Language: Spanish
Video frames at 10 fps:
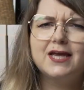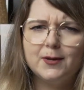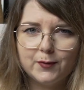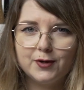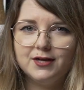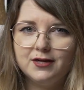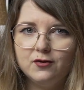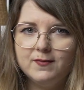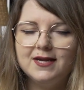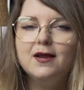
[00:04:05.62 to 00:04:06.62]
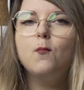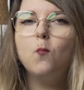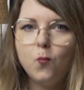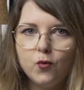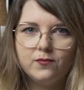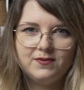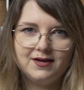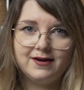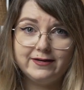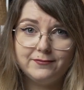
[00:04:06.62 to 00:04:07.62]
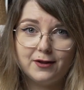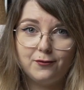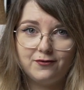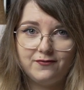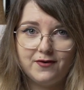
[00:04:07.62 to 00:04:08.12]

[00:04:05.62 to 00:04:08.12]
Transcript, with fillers: que por cierto viene muy bien calibrado de